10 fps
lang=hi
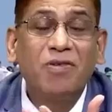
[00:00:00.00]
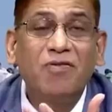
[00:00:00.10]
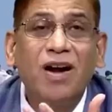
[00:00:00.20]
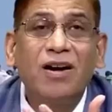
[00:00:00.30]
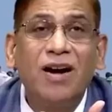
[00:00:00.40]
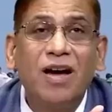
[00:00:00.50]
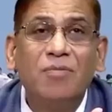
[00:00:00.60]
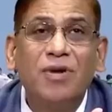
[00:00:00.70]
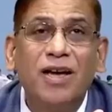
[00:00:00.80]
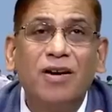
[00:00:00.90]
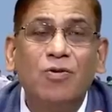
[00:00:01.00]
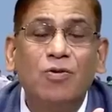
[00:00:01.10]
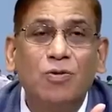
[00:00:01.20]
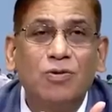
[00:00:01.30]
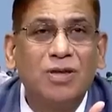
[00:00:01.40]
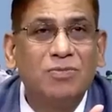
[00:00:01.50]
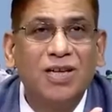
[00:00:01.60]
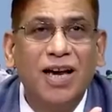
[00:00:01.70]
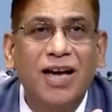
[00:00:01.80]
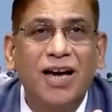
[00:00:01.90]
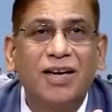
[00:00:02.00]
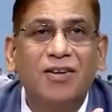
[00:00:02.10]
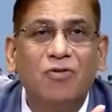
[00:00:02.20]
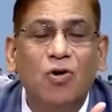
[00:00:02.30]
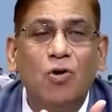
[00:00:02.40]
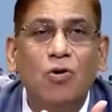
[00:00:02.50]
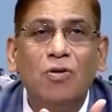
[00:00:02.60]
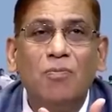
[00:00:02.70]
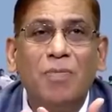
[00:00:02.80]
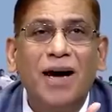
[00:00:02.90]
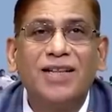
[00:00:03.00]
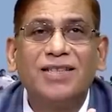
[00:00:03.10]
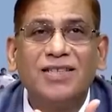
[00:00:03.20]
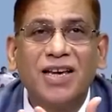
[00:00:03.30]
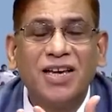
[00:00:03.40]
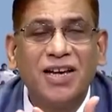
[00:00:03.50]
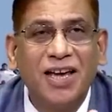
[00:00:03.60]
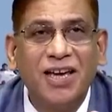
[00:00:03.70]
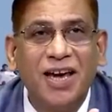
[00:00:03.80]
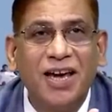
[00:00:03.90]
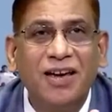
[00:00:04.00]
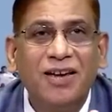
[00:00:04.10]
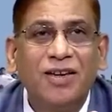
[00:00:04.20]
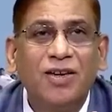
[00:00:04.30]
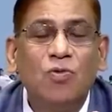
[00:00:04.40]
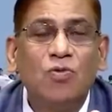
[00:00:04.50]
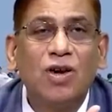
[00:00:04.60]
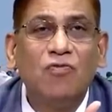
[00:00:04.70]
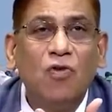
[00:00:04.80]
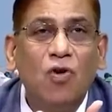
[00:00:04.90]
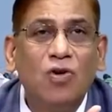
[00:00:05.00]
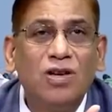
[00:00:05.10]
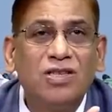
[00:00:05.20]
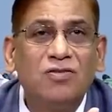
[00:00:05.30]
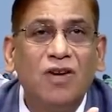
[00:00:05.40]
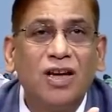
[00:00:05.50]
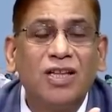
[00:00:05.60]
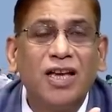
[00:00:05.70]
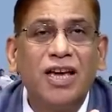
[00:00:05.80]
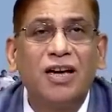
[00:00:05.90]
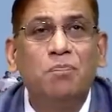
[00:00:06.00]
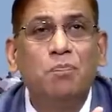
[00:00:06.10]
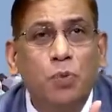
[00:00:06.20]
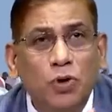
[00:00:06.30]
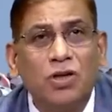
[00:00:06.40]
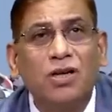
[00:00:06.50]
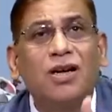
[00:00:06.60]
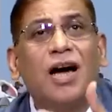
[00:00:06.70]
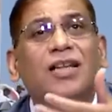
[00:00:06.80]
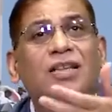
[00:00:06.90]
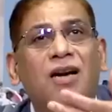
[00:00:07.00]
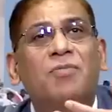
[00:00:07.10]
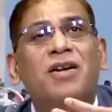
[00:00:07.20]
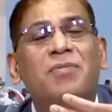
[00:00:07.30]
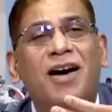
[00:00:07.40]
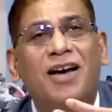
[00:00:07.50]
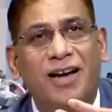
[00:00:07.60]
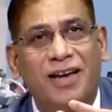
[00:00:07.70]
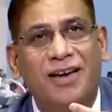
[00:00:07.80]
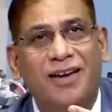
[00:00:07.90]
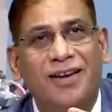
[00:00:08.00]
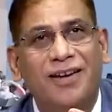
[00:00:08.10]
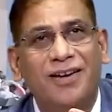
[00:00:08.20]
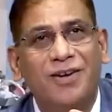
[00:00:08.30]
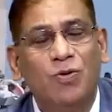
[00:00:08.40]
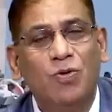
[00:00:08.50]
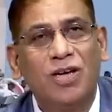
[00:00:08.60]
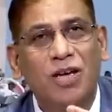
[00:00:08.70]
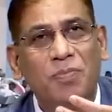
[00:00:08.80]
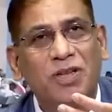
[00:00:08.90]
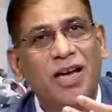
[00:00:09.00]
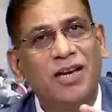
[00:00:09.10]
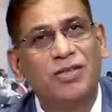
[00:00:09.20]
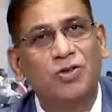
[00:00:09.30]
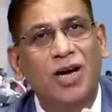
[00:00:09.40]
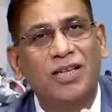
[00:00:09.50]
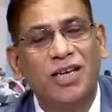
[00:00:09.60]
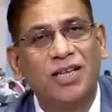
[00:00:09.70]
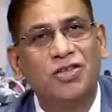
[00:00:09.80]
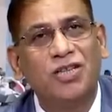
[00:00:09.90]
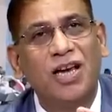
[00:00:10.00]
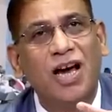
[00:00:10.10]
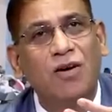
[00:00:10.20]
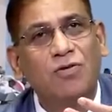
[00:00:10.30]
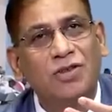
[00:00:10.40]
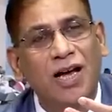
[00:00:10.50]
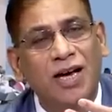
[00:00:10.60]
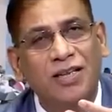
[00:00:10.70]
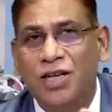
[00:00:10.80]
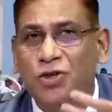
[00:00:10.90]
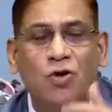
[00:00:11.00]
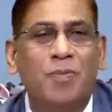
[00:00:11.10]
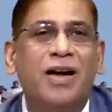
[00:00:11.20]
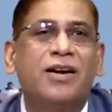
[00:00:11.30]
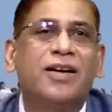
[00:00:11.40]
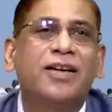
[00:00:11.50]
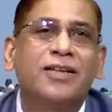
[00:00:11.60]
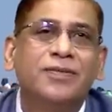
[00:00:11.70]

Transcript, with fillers: भगवान राम ने उनको समझाया कि वो बात सही नहीं है क्योंकि वो इस वक्त एक पुत्र का धर्म निभा रहे हैं उनके पिता ने जो आदेश दिया उस आदेश को मान रहे